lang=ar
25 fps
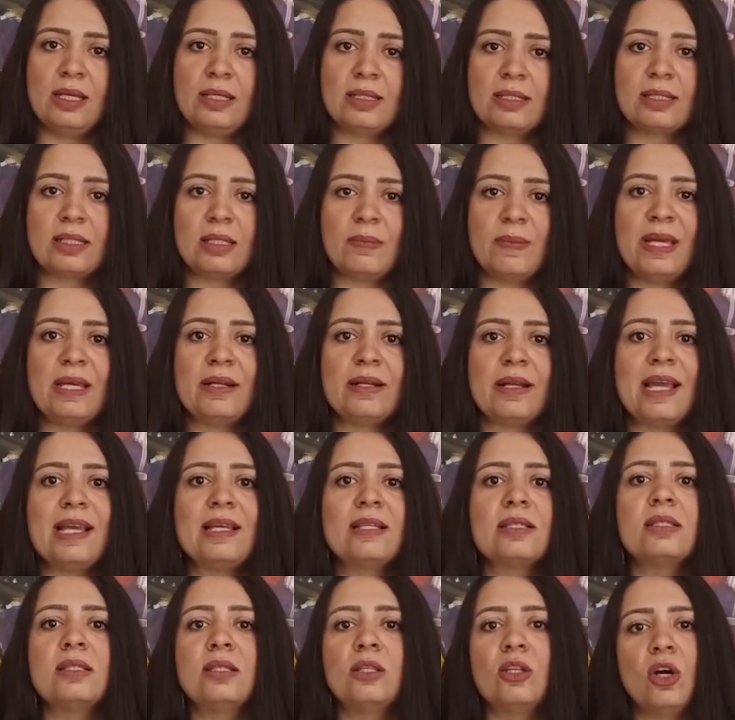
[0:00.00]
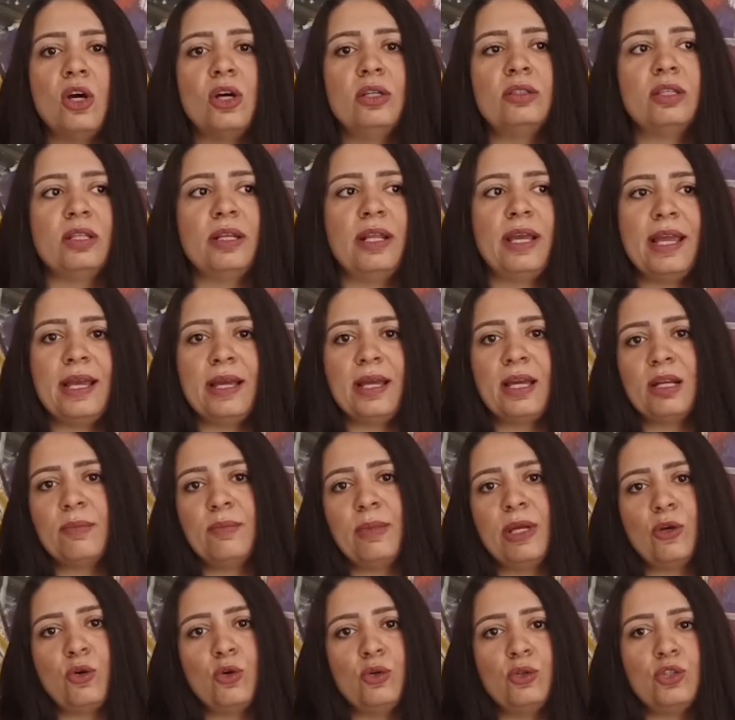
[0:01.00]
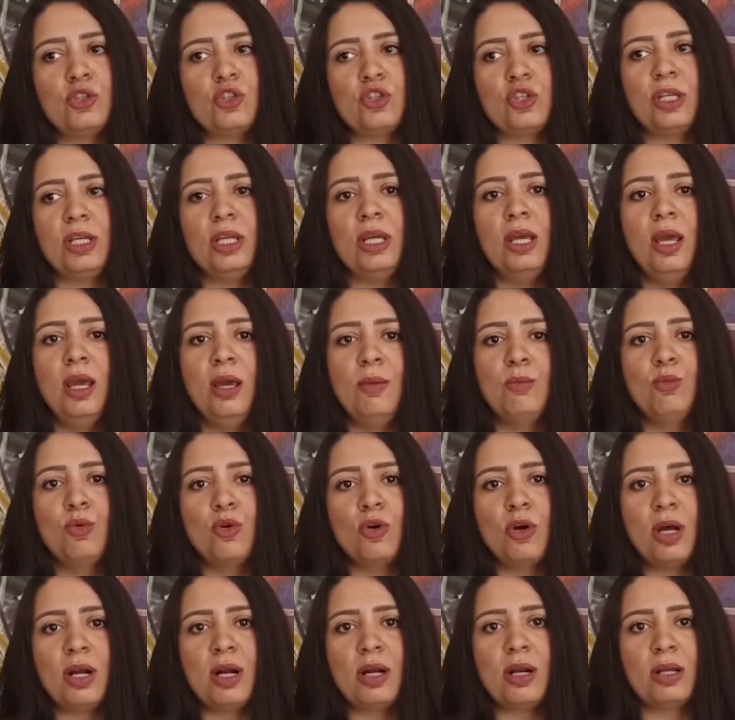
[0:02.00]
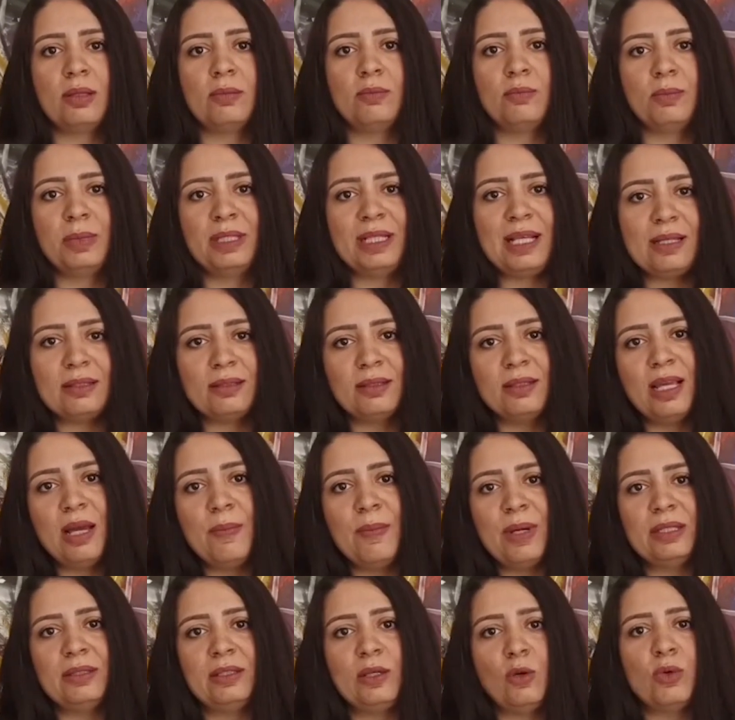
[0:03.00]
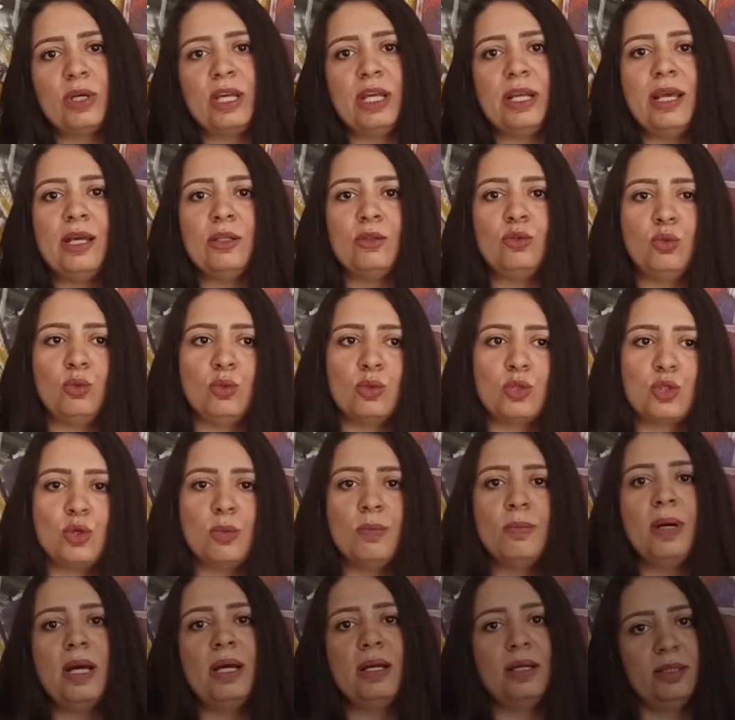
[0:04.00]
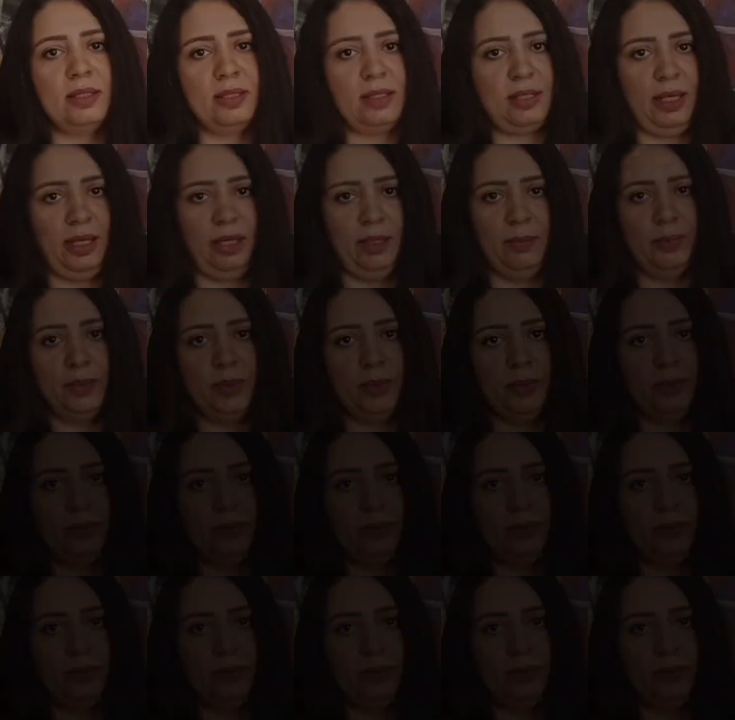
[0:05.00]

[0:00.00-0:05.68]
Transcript: السباق الرئاسي لغايه الاخر ما يكونش مجرد بدايه جمع التوكيلات وثم انسحاب